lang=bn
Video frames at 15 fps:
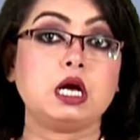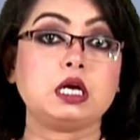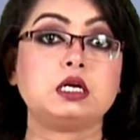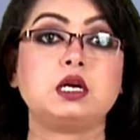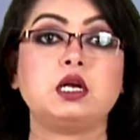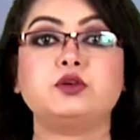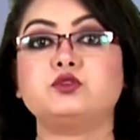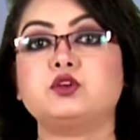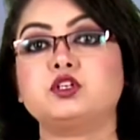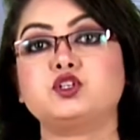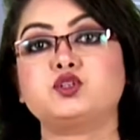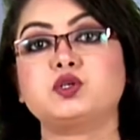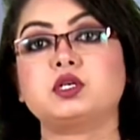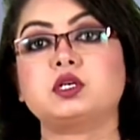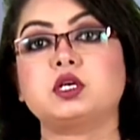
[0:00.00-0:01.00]
ঘাগড়া
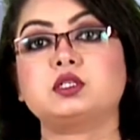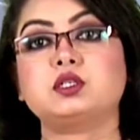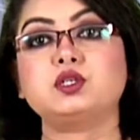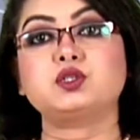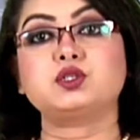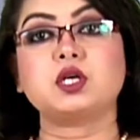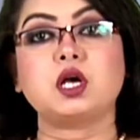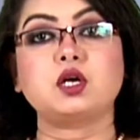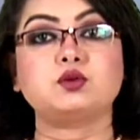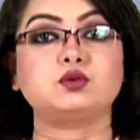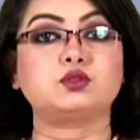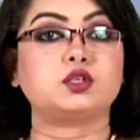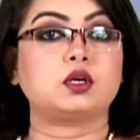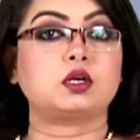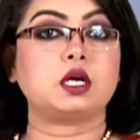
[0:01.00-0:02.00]
ইউনিয়নের শিক্ষার্থী
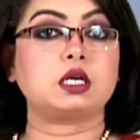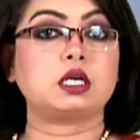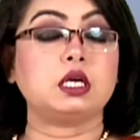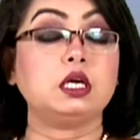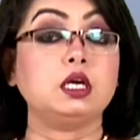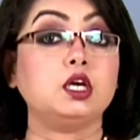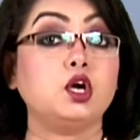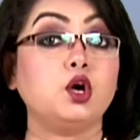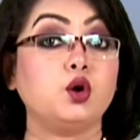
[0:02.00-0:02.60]
শাহরুল সরকারকে